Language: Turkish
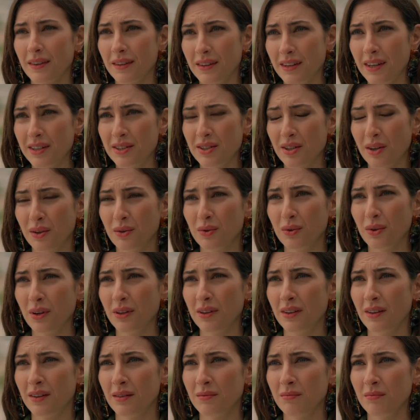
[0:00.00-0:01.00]
Teşekkür
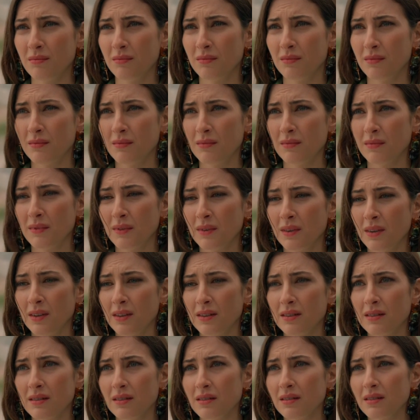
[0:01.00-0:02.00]
ederim.
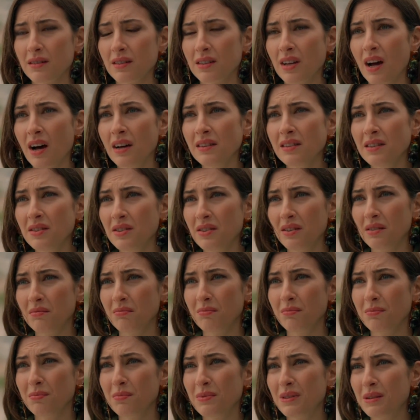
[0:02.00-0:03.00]
Sadece
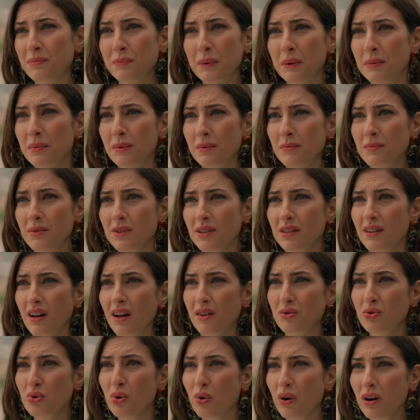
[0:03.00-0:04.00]
biz birbirimizi
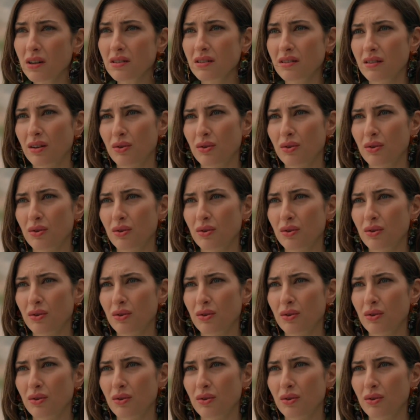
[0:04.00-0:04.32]
daha çok az